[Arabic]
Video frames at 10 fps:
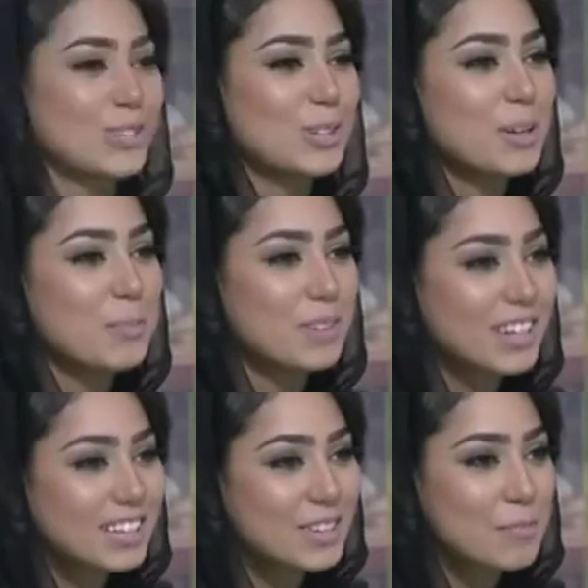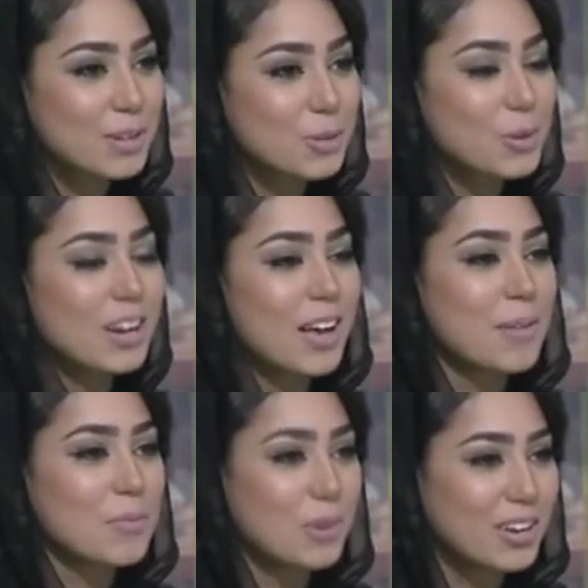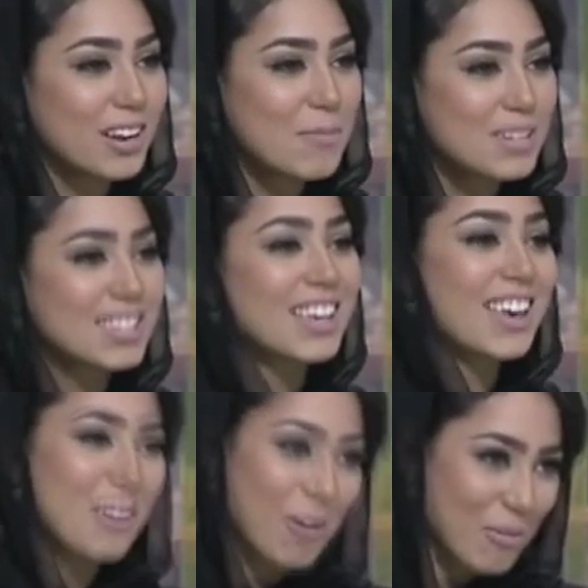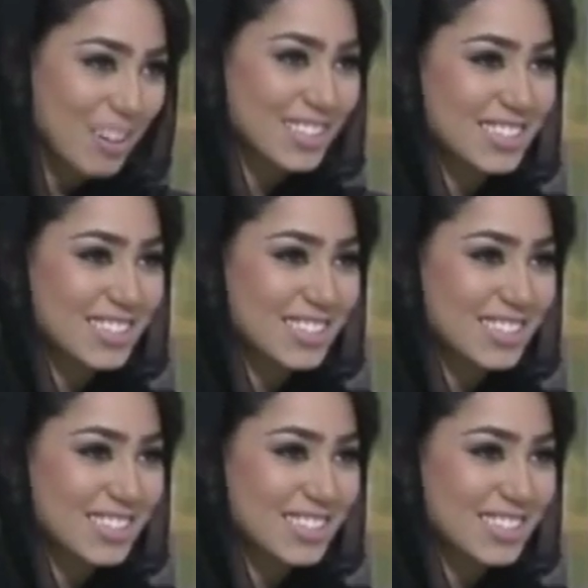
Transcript: ونحن بنختم بنقول معين البستكي وبس